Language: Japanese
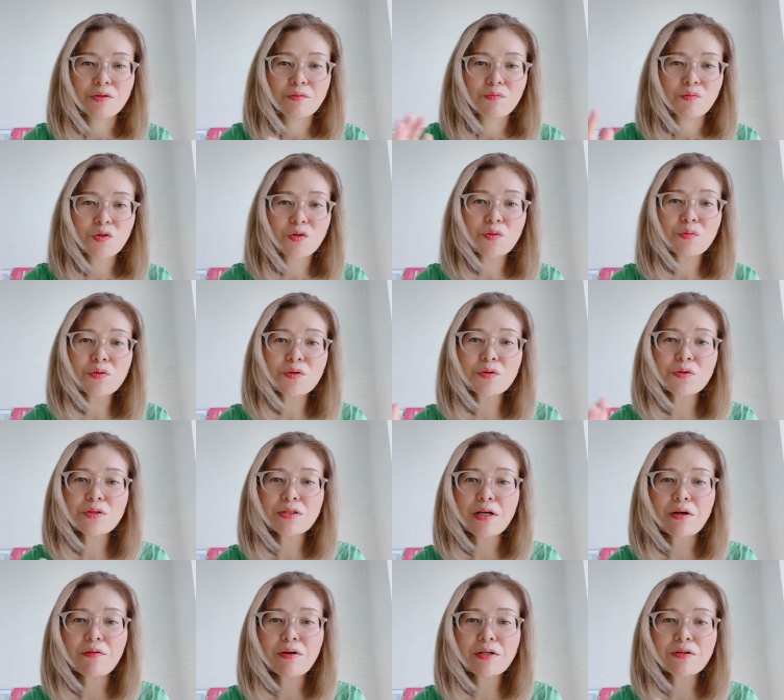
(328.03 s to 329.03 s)
もともと
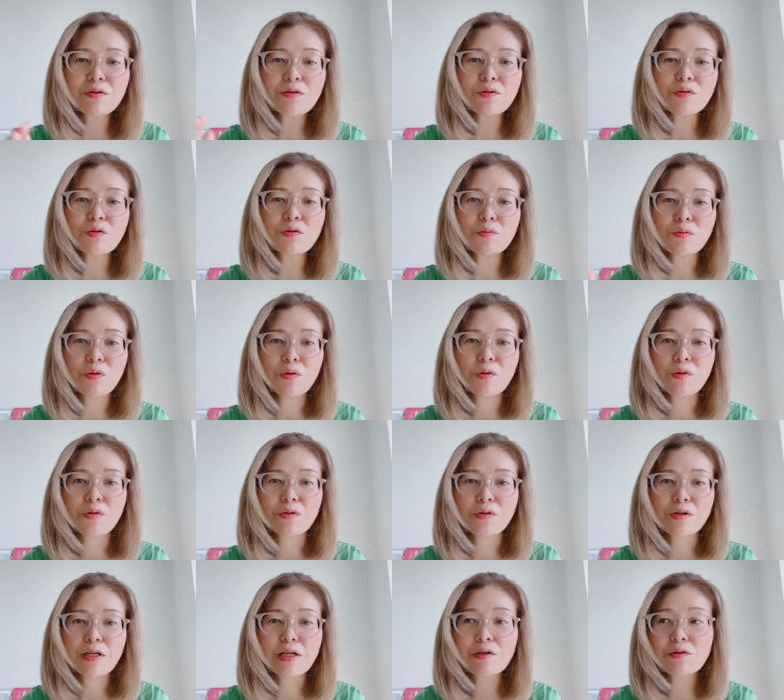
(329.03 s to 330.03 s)
触ることも
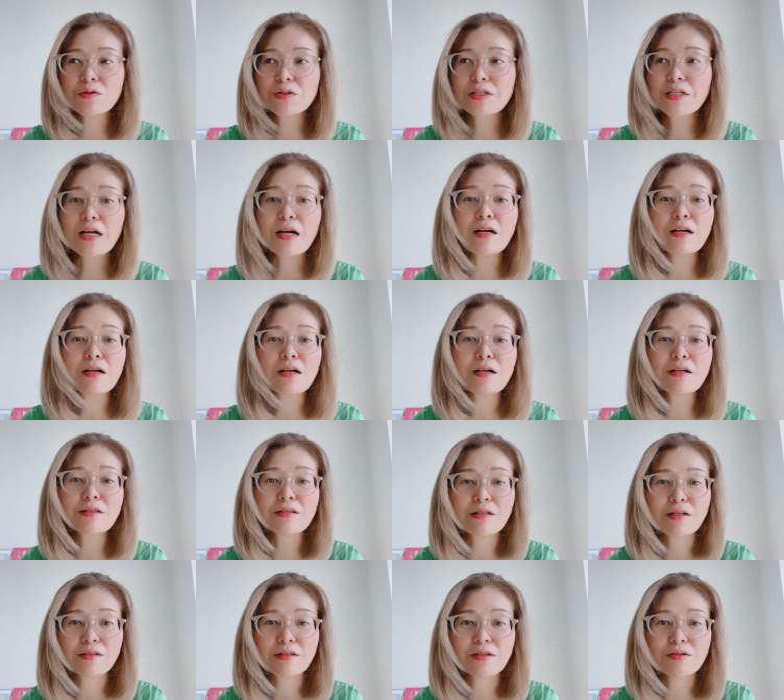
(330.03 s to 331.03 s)
結構時間かかっ
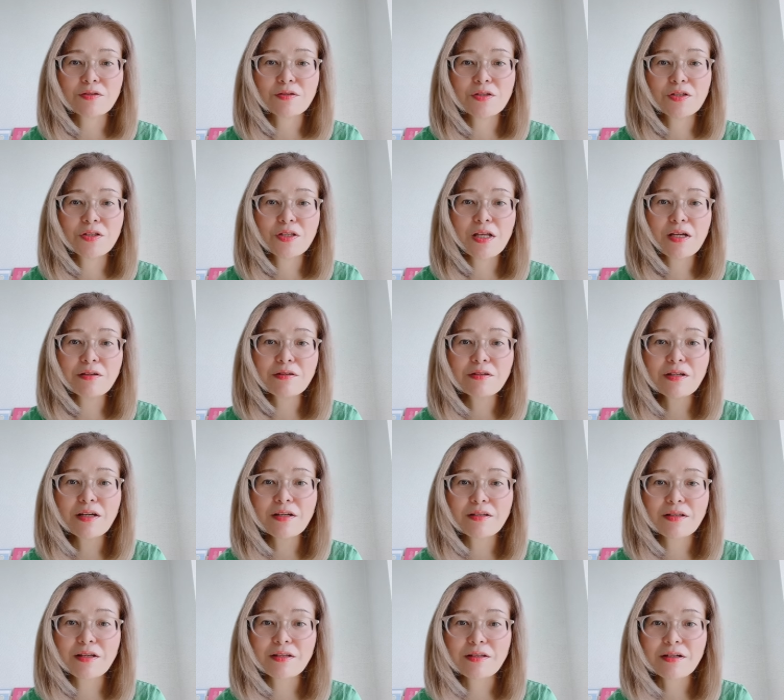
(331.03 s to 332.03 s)
たんです2年ぐら
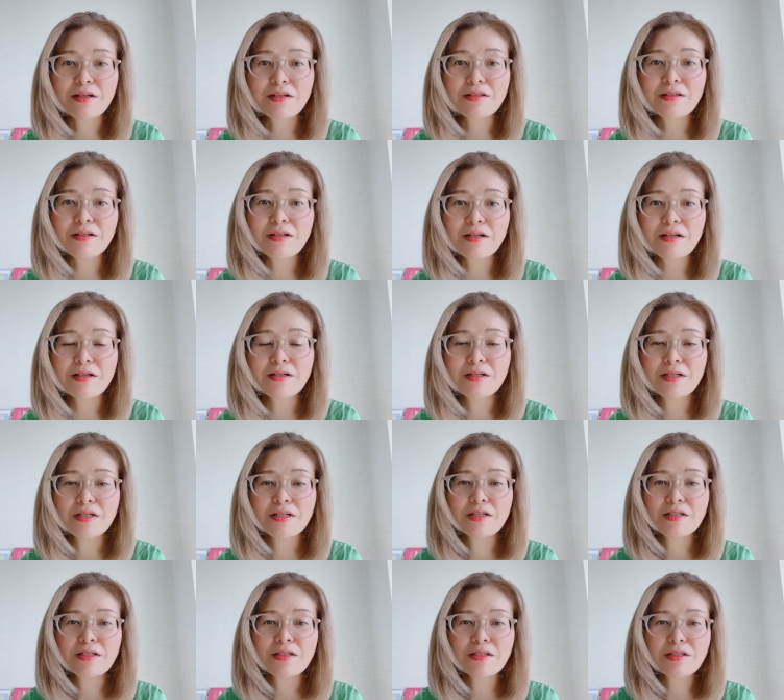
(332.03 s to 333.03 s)
いねなかなか
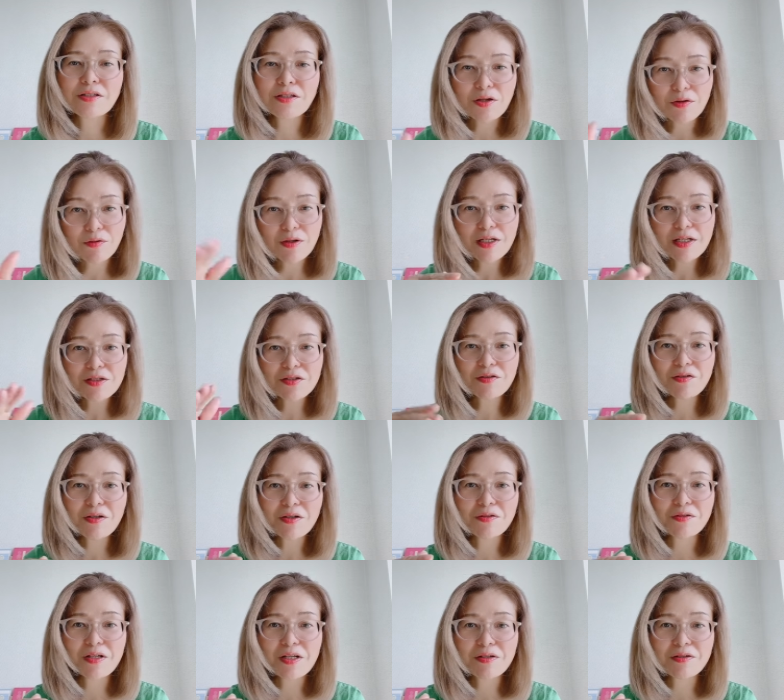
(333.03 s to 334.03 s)
触らせては
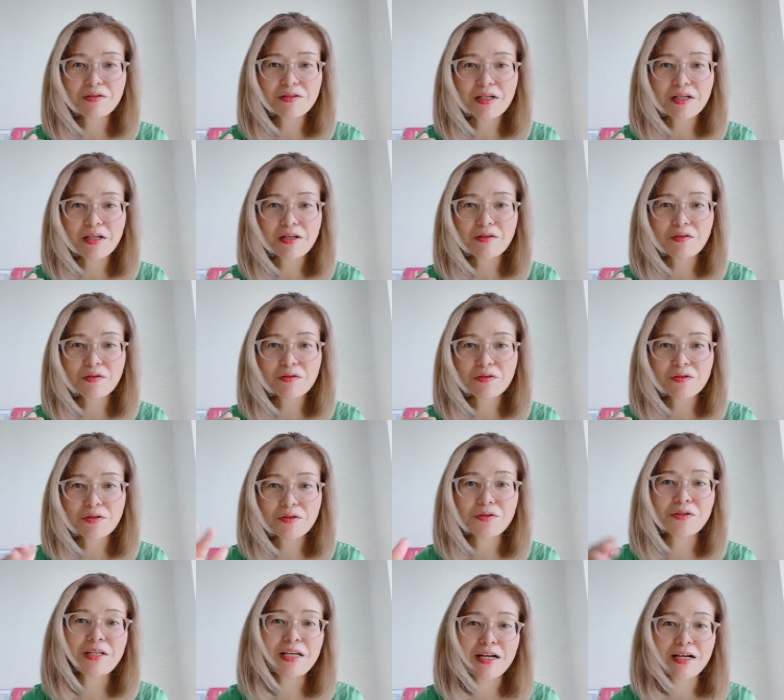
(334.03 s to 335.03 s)
くれるんだけどす
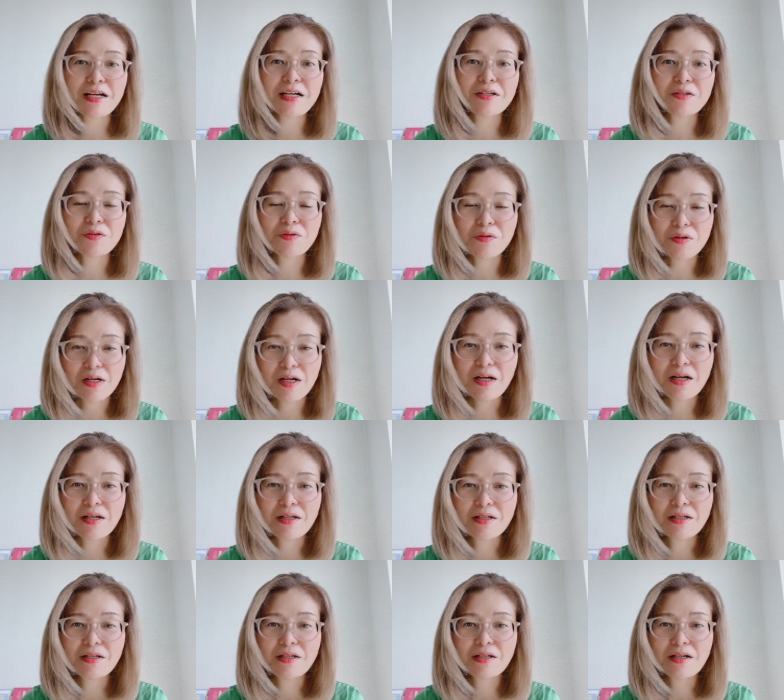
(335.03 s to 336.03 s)
ぐ嫌がるとか
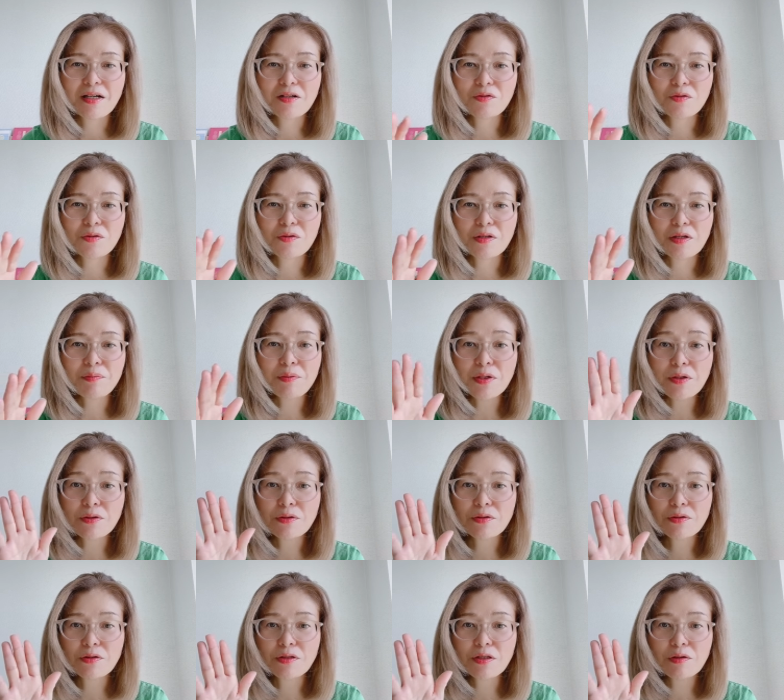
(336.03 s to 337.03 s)
あとやっぱ
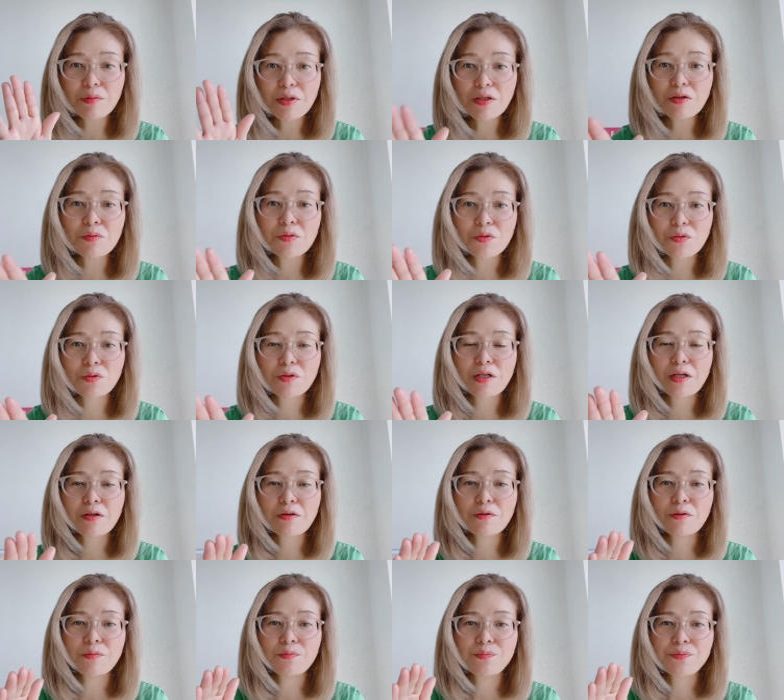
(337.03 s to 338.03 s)
今でもそうだけ
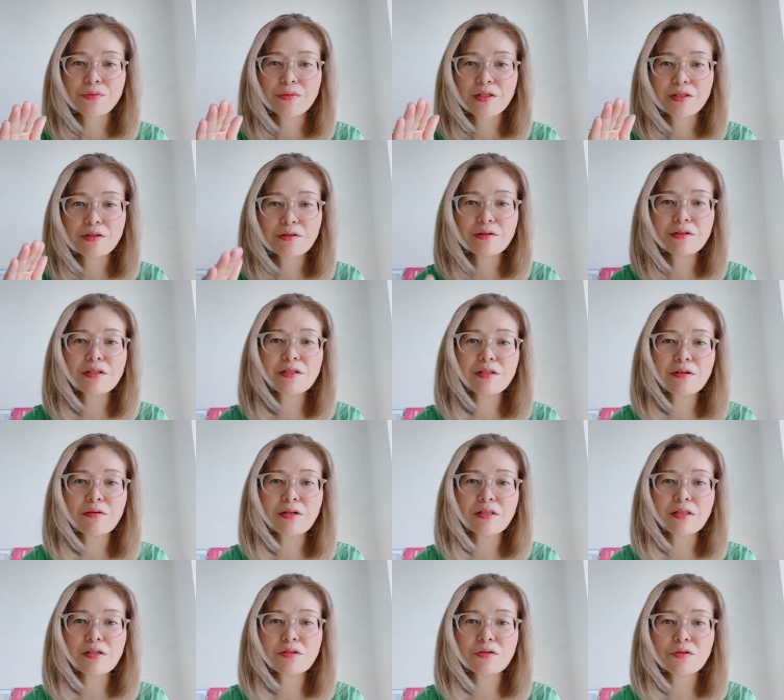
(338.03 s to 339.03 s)
ど急に
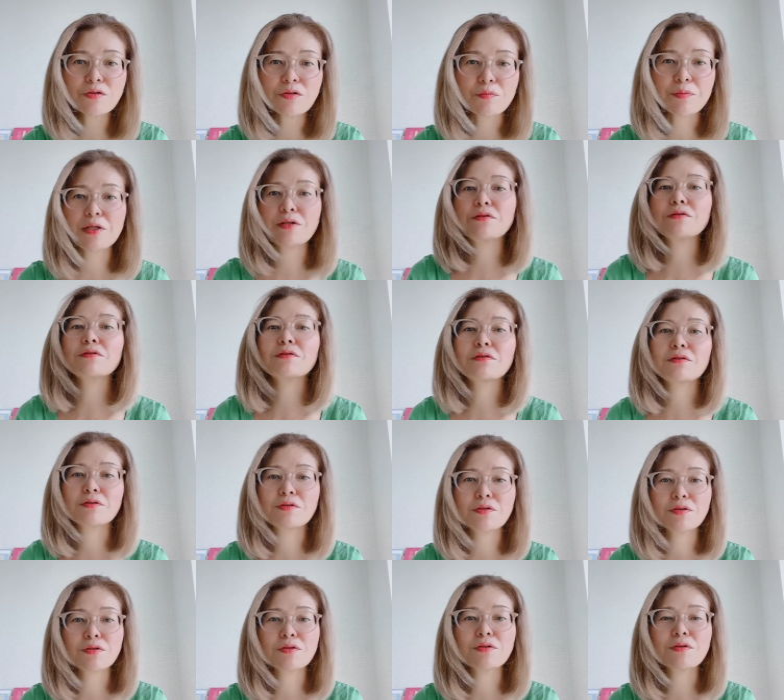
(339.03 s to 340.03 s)
触ったりするとビクッと
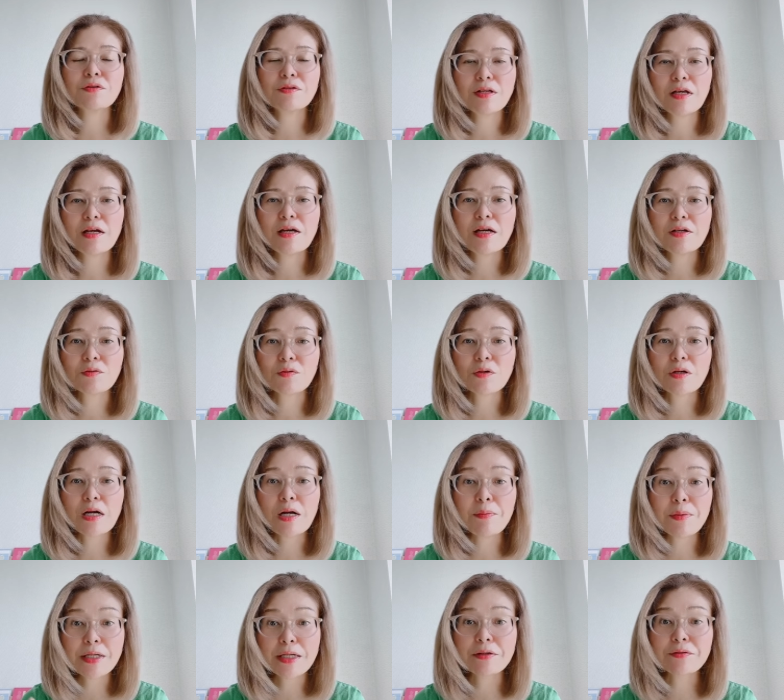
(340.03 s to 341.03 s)
するのであの
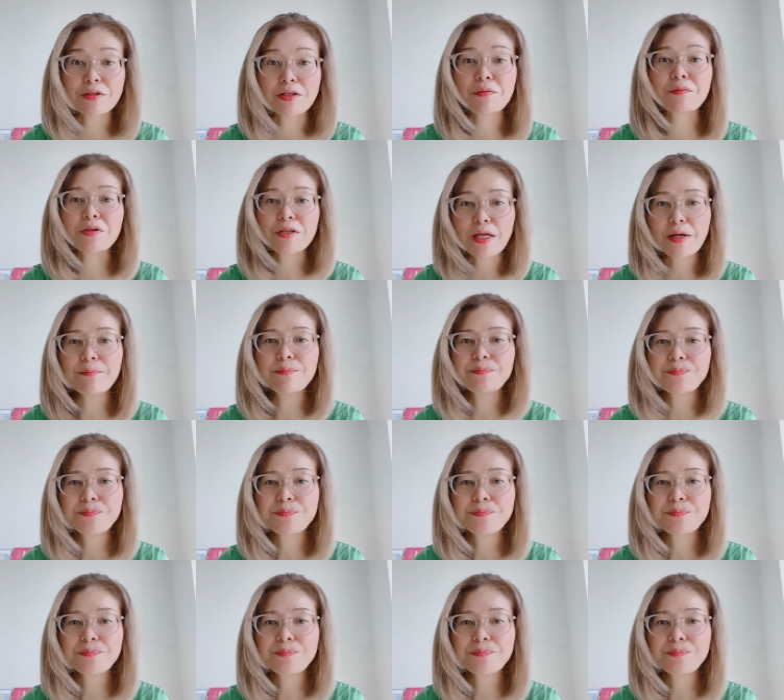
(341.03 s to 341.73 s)
噛まなくてもね